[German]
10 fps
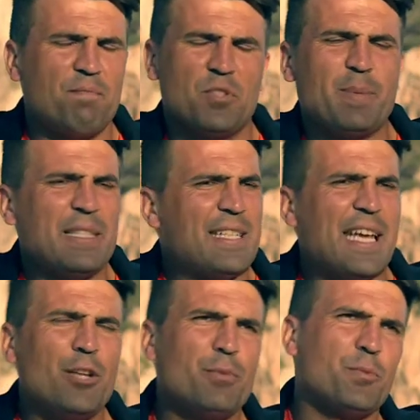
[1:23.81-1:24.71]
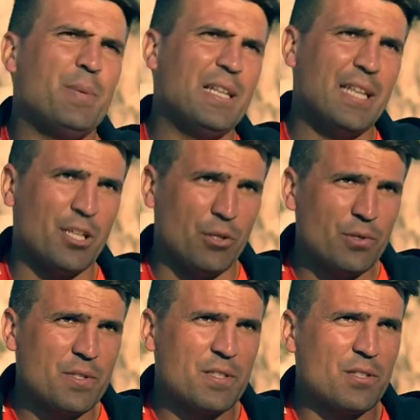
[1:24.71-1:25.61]
speziell über Spiel nicht
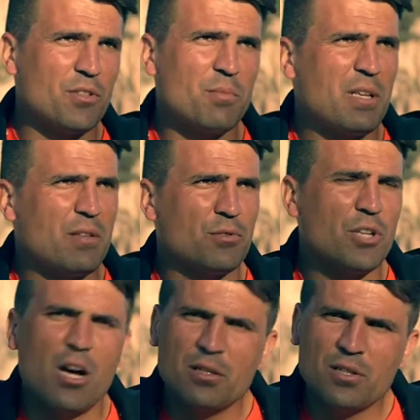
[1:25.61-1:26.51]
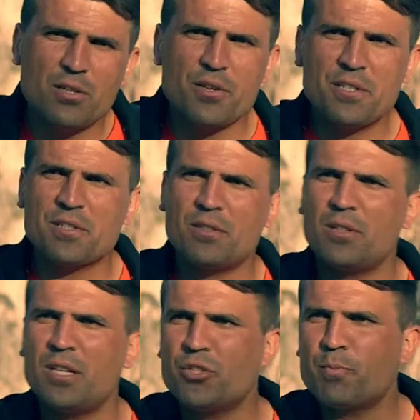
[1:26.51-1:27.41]
groß, sondern wir unterhalten uns,
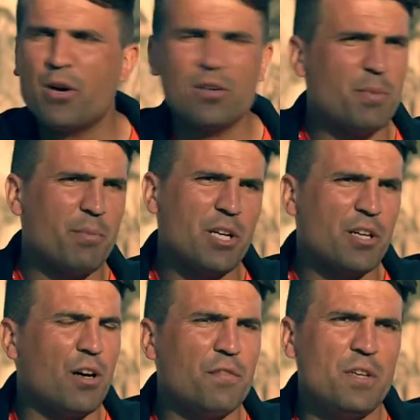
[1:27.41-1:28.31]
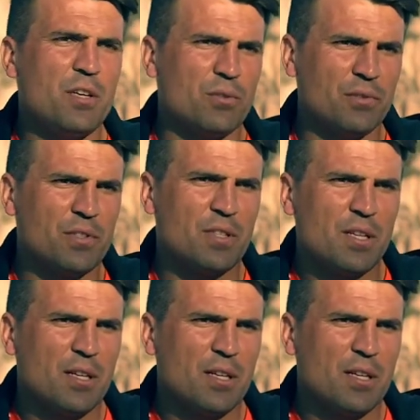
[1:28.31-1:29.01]
entspannen bei einem Kaffee und